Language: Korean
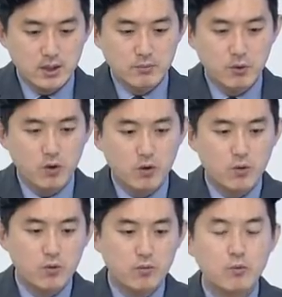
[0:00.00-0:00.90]

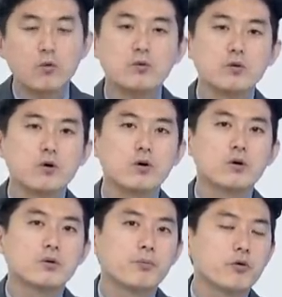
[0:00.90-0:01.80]
뭐, 뭐
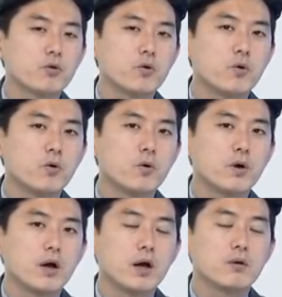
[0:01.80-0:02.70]
오늘도
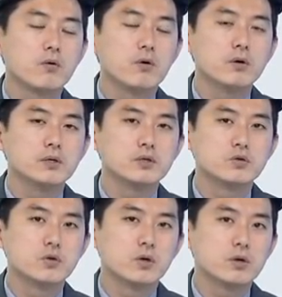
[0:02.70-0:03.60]
포스코하고 이제
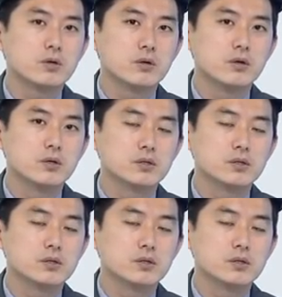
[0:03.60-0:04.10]
주요 어,